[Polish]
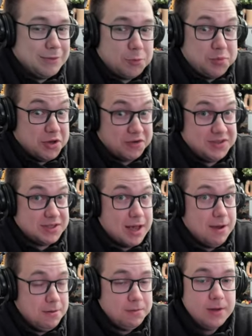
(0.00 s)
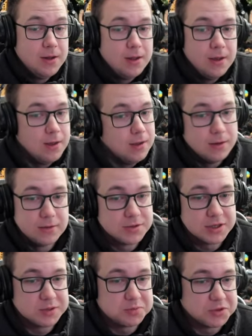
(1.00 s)
Dopiero wstałem.
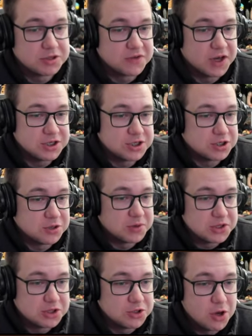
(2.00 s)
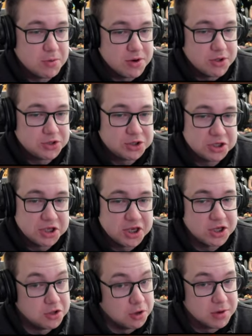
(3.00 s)
Nie spodziewajcie się, że to będzie dobry odcinek
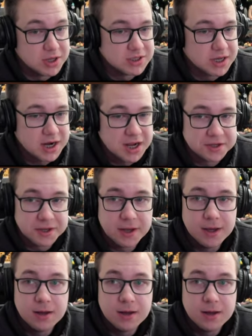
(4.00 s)
i dobre zagranie.